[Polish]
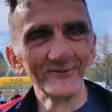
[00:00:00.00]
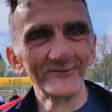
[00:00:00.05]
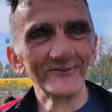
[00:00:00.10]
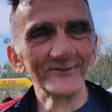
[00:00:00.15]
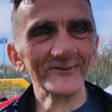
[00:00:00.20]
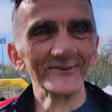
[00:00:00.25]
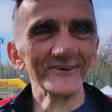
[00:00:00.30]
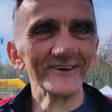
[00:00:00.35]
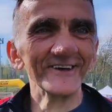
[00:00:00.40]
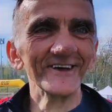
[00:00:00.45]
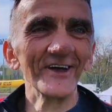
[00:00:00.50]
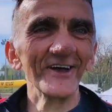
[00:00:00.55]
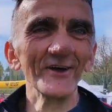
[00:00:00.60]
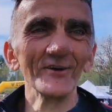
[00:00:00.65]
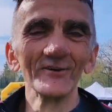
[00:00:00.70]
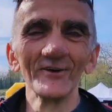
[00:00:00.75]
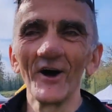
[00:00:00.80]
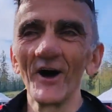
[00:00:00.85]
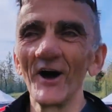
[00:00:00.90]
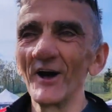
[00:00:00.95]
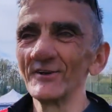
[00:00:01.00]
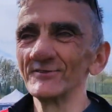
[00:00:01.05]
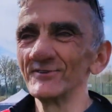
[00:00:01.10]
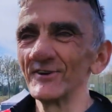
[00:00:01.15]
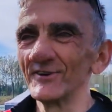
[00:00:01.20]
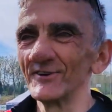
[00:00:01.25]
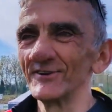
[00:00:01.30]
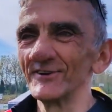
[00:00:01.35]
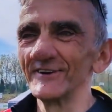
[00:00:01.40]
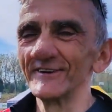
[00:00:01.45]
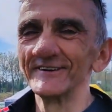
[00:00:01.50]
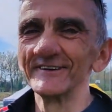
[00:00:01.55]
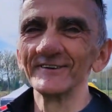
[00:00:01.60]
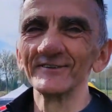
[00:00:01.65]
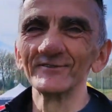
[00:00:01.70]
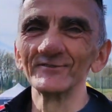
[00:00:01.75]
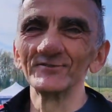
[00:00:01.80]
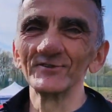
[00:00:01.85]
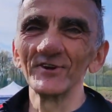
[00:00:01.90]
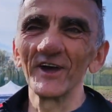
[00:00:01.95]
Czyli życzymy zdrowia a, tak, i połamania
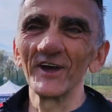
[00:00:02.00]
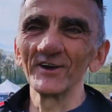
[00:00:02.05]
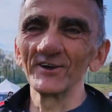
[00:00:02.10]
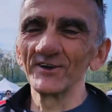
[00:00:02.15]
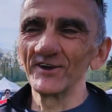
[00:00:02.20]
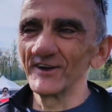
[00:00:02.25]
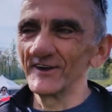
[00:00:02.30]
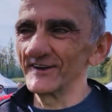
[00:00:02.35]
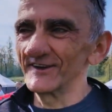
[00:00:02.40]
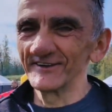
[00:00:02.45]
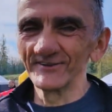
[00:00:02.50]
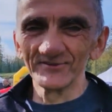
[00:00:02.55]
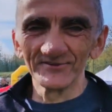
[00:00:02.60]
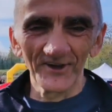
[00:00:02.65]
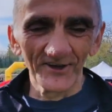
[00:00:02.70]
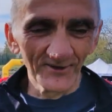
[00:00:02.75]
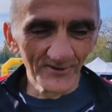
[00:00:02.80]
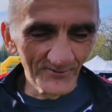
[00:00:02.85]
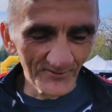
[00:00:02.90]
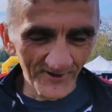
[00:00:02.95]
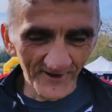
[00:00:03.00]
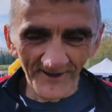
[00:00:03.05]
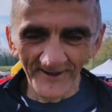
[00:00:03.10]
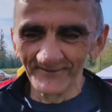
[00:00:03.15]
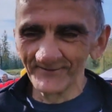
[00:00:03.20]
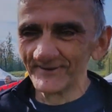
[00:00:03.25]
kół przysłowiowego. Dziękuję.